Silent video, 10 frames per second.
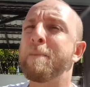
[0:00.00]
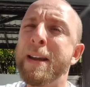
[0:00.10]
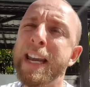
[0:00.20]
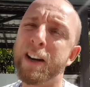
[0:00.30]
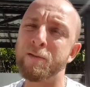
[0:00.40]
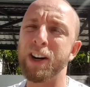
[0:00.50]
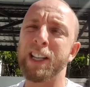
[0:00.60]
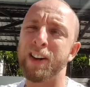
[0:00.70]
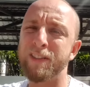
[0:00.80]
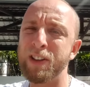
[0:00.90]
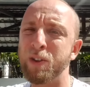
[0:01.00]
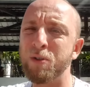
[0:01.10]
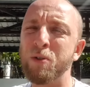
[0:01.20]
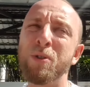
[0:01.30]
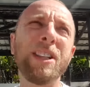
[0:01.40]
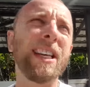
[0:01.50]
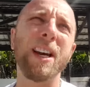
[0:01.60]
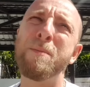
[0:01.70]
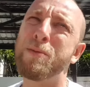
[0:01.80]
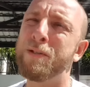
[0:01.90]
Mais comme vous regardez dans la vidéo du haut, dès qu'il
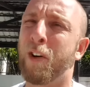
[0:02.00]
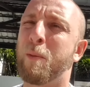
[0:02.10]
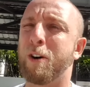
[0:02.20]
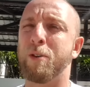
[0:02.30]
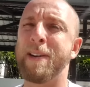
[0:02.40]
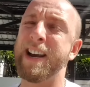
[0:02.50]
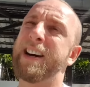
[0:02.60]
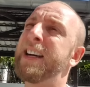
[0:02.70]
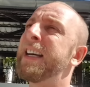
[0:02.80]
y a un peu de vent au bord de mer,